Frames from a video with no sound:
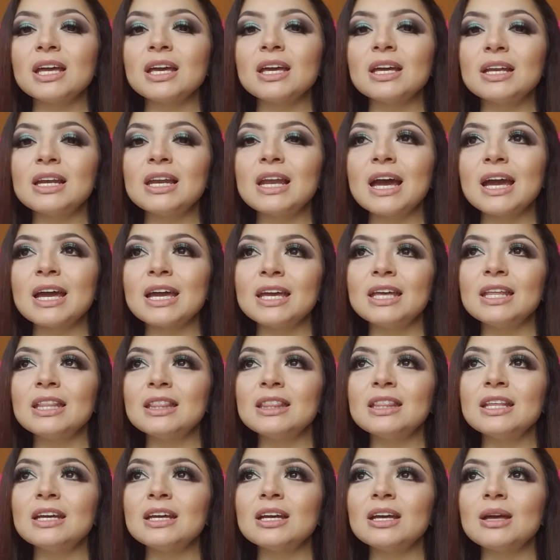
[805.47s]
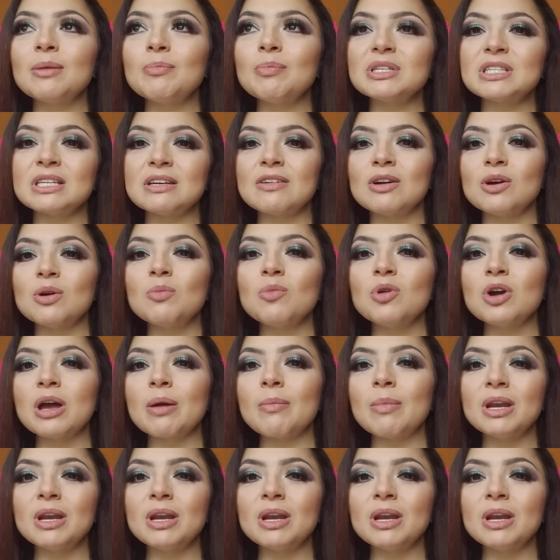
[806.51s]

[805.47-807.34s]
la gente empezaba como que a